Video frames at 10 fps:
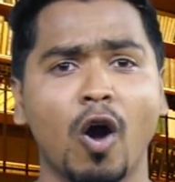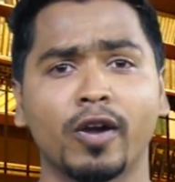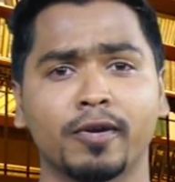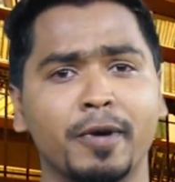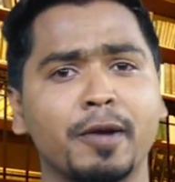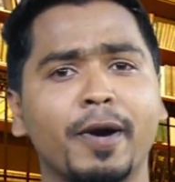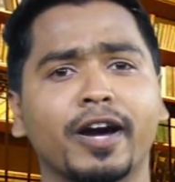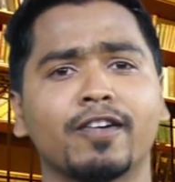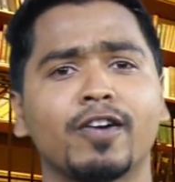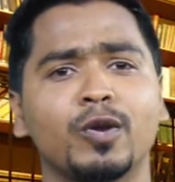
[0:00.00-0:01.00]
ఆర్ మన
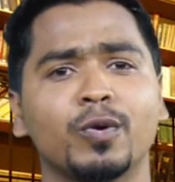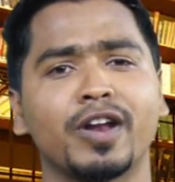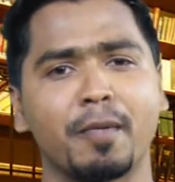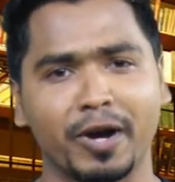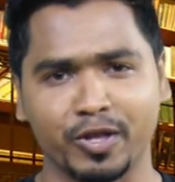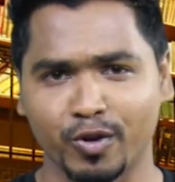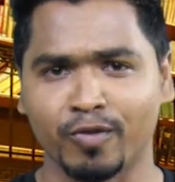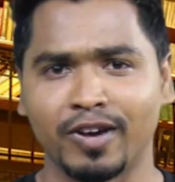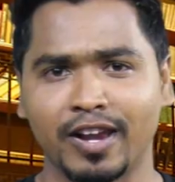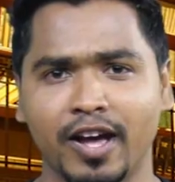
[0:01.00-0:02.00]
పక్కన వాళ్ళు నమ్మక
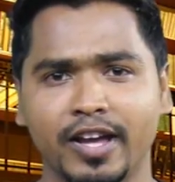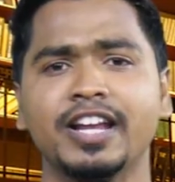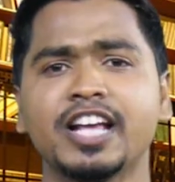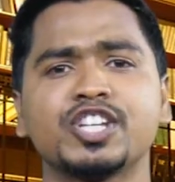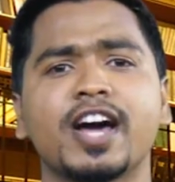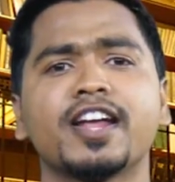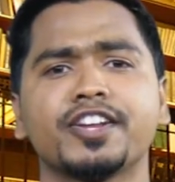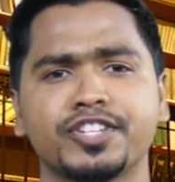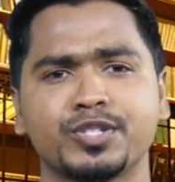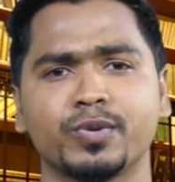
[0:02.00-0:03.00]
ద్రోహం వల్ల ఇలా చాలా
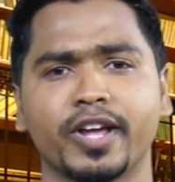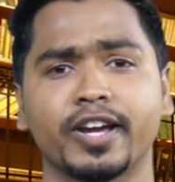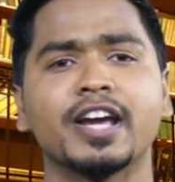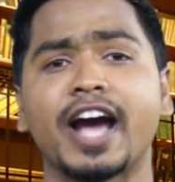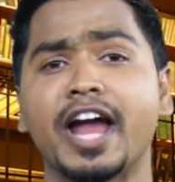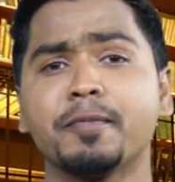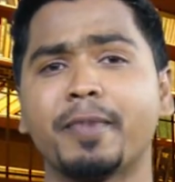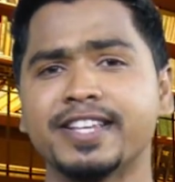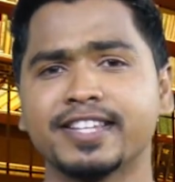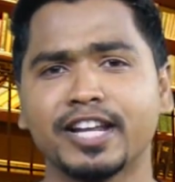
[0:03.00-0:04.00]
రీజన్స్ ఉంటాయి కానీ
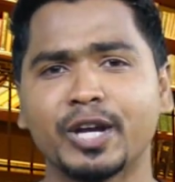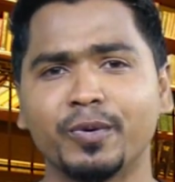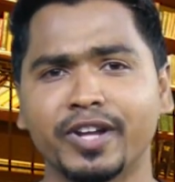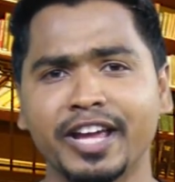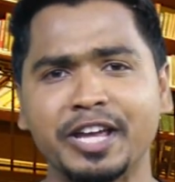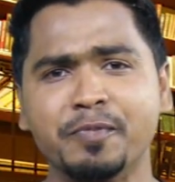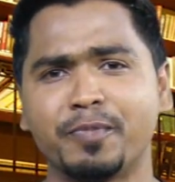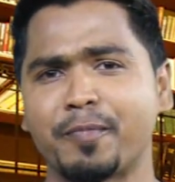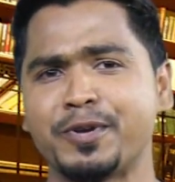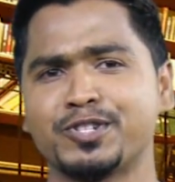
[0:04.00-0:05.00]
పైసలు లేకుంటే ఈ
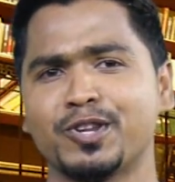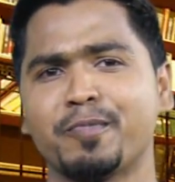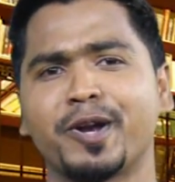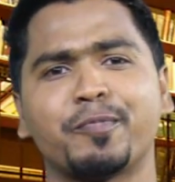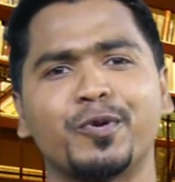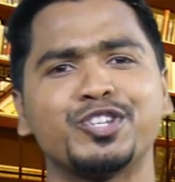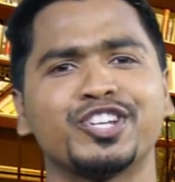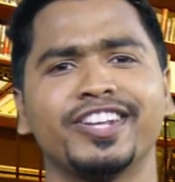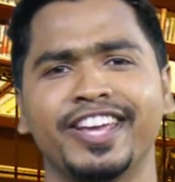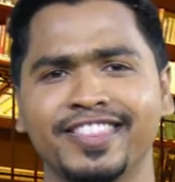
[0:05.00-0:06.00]
ప్రపంచంలో మన
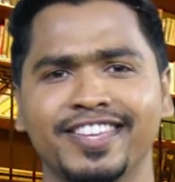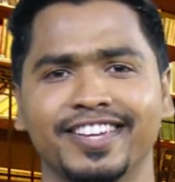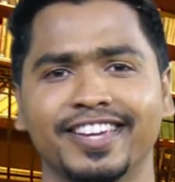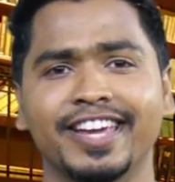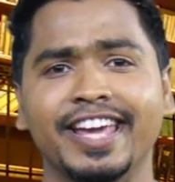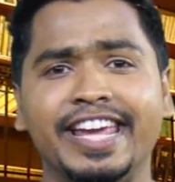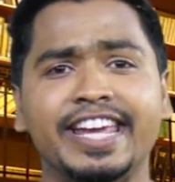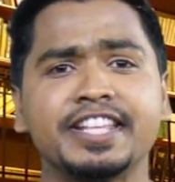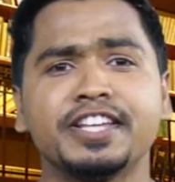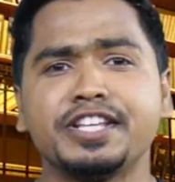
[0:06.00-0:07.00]
పొల్యూషన్ ఏంది
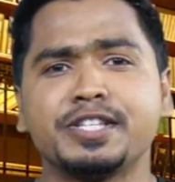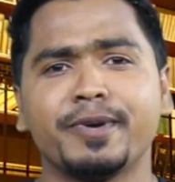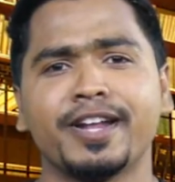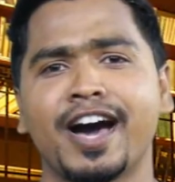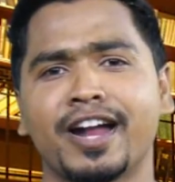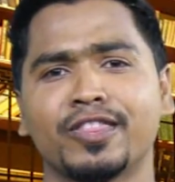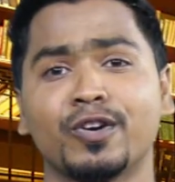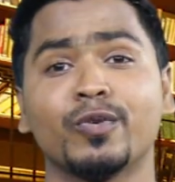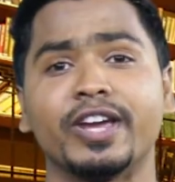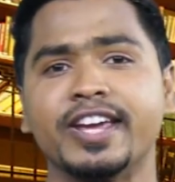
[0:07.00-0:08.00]
ఏది నిజమైన
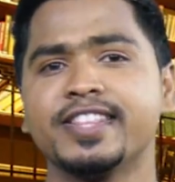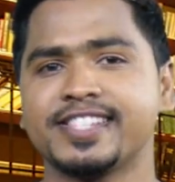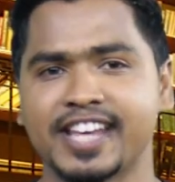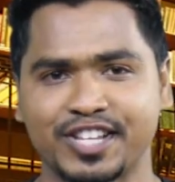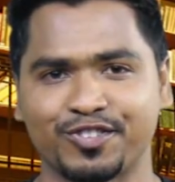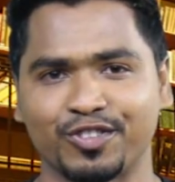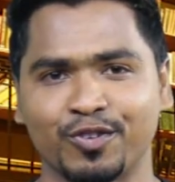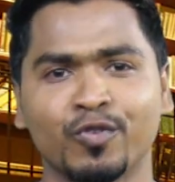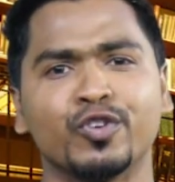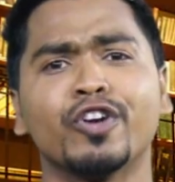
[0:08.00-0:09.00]
ఆనందం ఏది
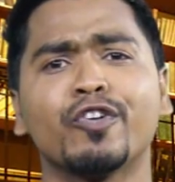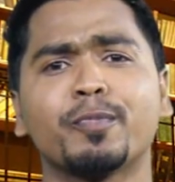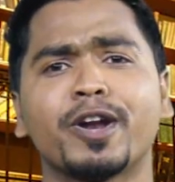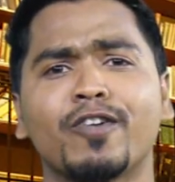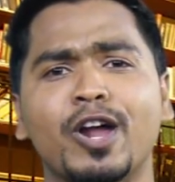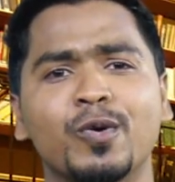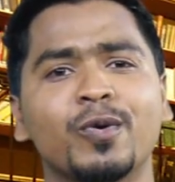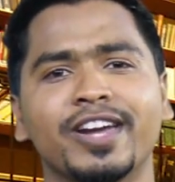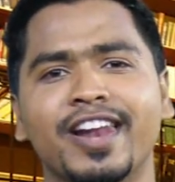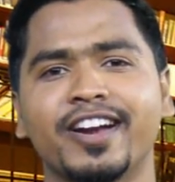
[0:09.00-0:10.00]
శాశ్వతం ఎవరు మన వాళ్ళు
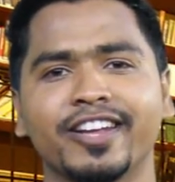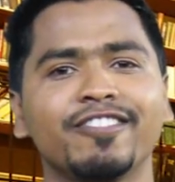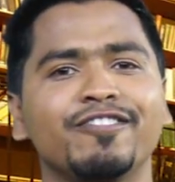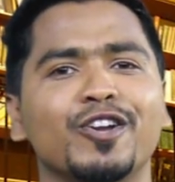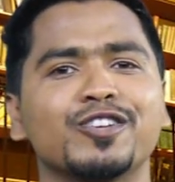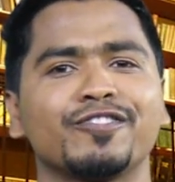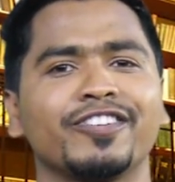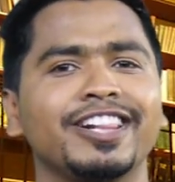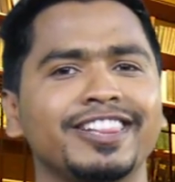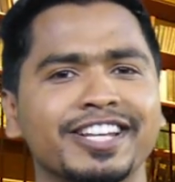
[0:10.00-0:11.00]
ఇలాంటి
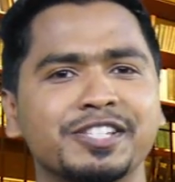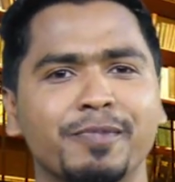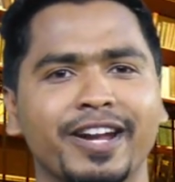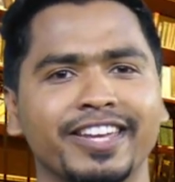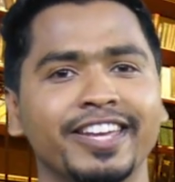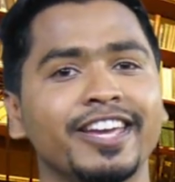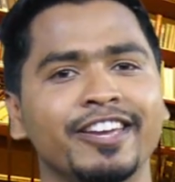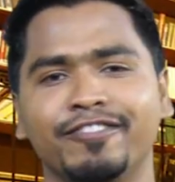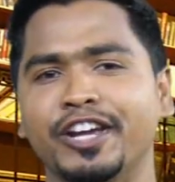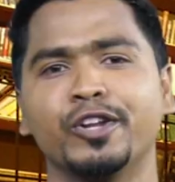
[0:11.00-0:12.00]
ఫిలాసఫికల్ థింగ్స్ మనకి
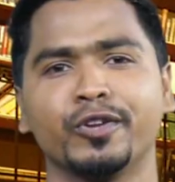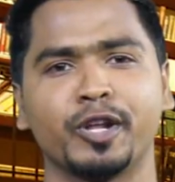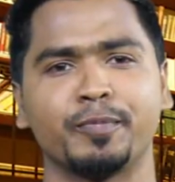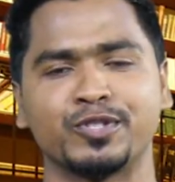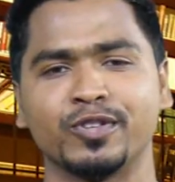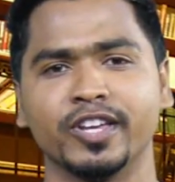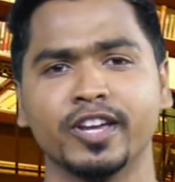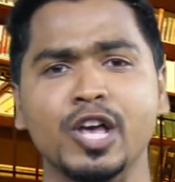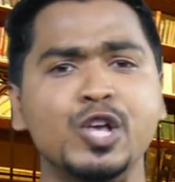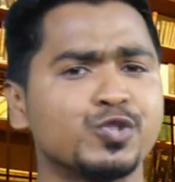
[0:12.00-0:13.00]
ఈ ఫెయిల్యూర్ నేర్పిస్తుంది
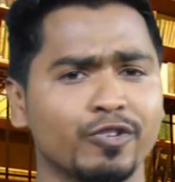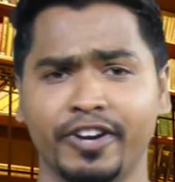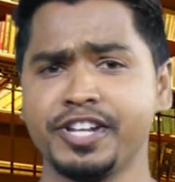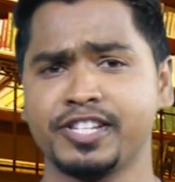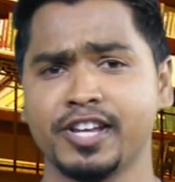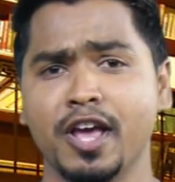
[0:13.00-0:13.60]
సో ఫ్రెండ్స్